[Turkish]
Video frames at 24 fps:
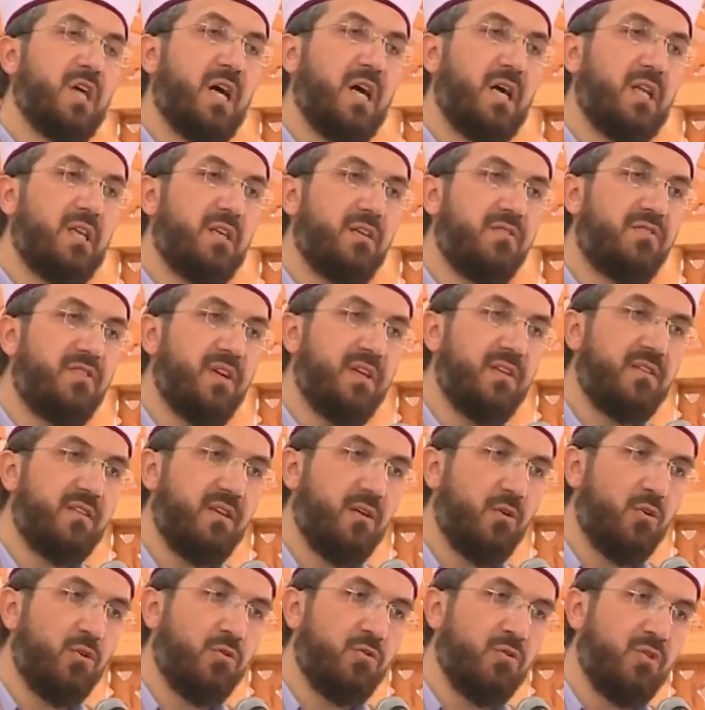halife
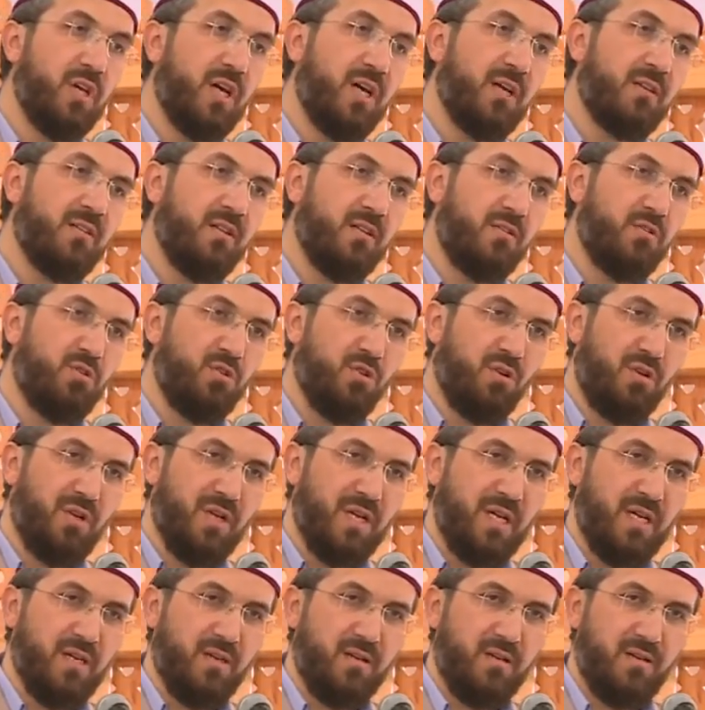diye onu yad
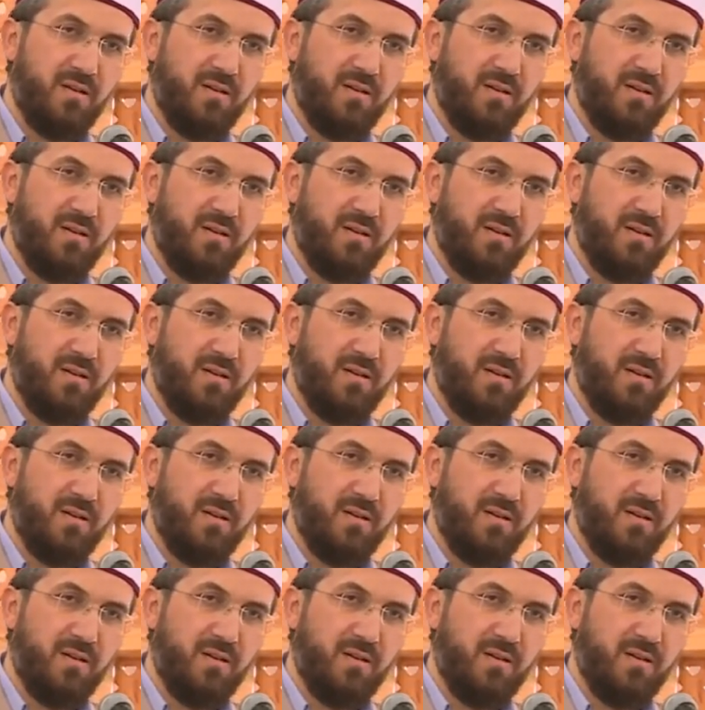ediyorlar.